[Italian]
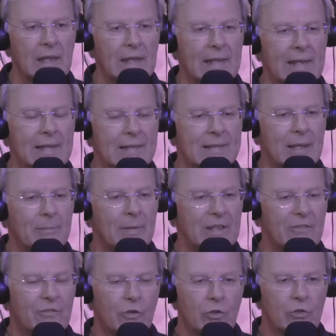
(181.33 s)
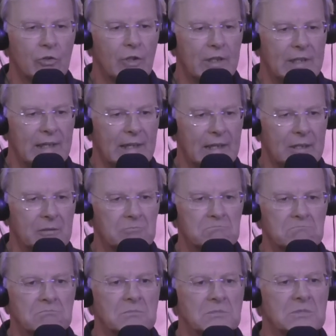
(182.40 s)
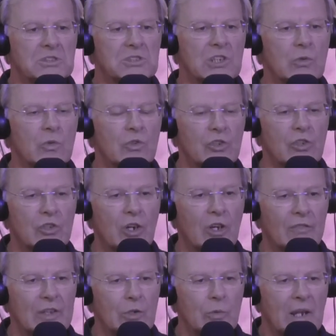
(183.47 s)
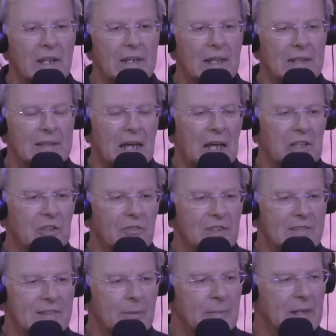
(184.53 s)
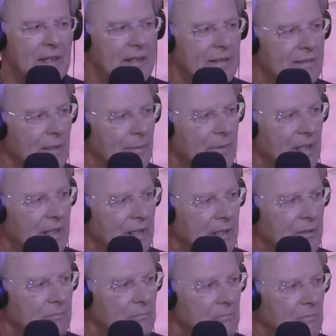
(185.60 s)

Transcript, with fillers: il tema di fondo è che se uno si trova in una realtà dove sta bene, sta bene,